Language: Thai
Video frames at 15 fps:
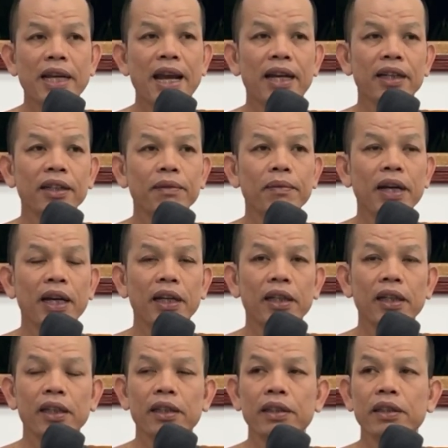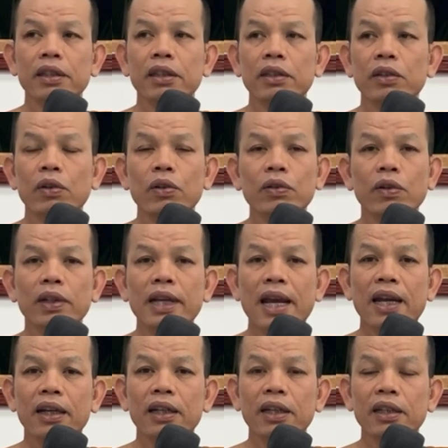สร้างขึ้นมาเนี่ยยกตัวอ
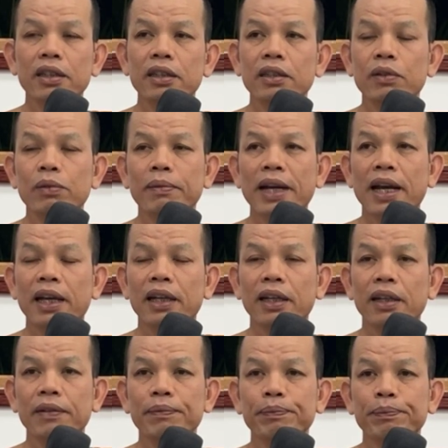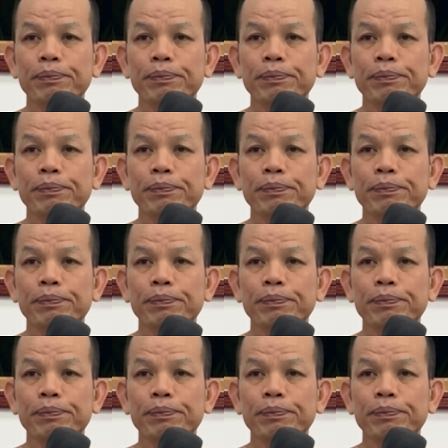ย่างเลยคือครูบาเนี่ย